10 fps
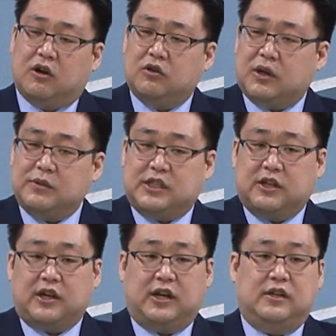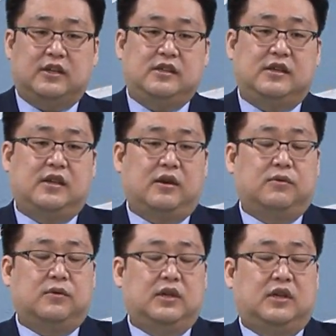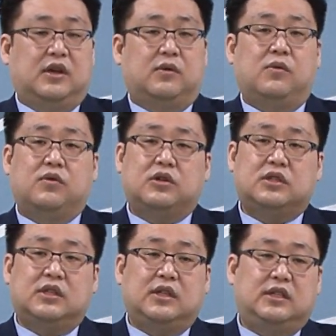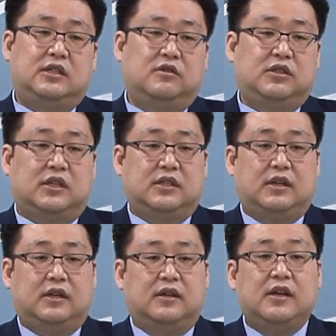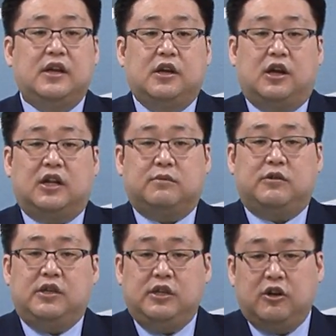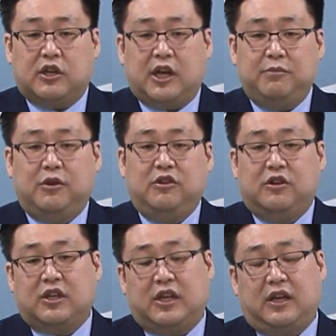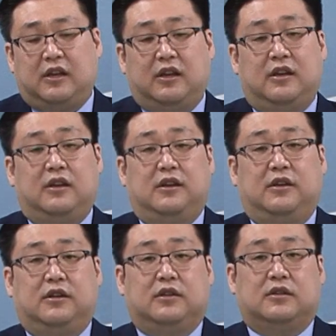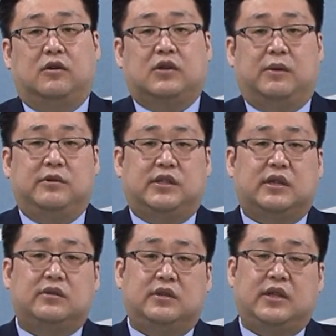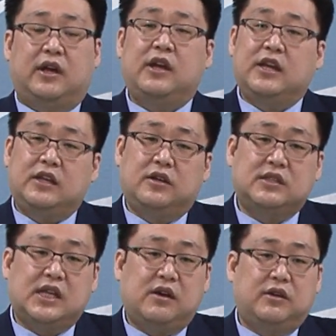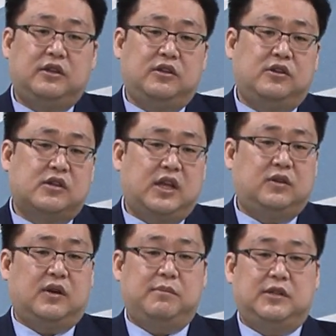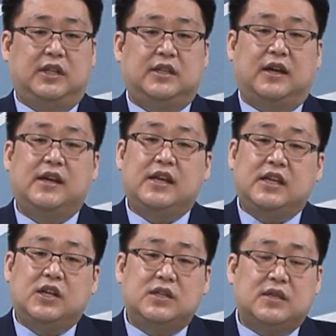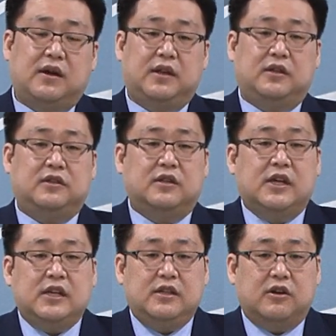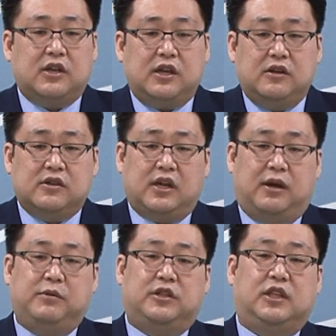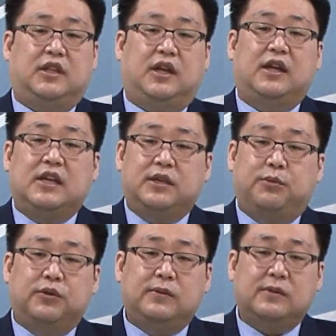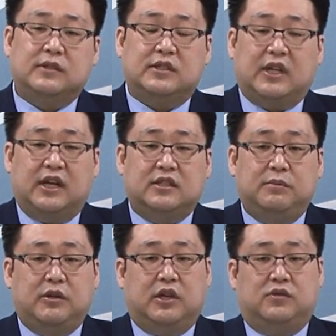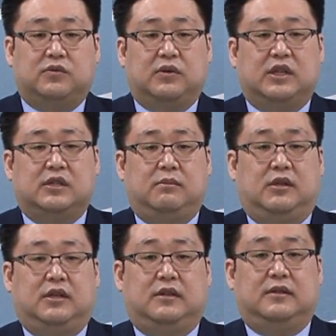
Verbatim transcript: 거룩함을 지켜라 이렇게 얘기하고, 끝을 내시는 것이 아니라 하나님은 이렇게 하면 이렇게 거룩함을 지킬 수 있다. 이런 상황에는 이렇게 행동하면 된다. 이런 상황에는 이렇게 이렇게 하면 된다. 이 모든 것을 다 설명해 주고 계십니다.